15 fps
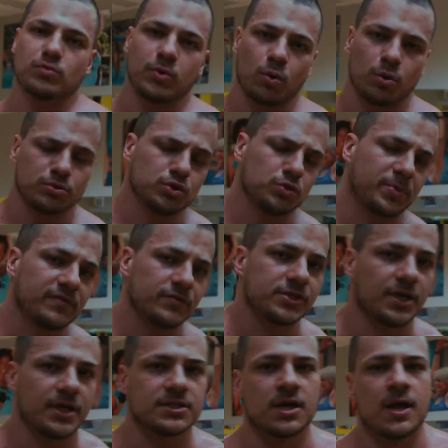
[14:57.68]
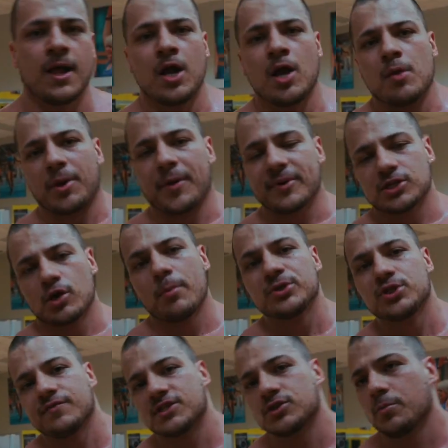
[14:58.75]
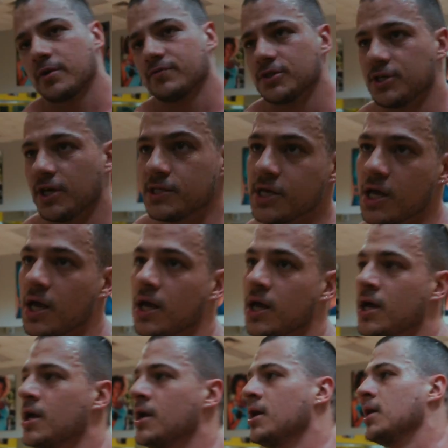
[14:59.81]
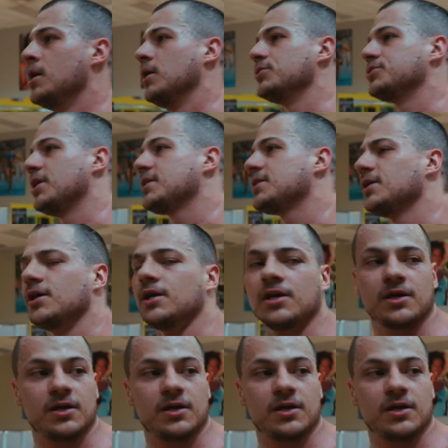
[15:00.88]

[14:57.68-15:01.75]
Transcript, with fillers: um bom conteúdo pra vocês, pra passar uma motivação pra vocês. Eu sei que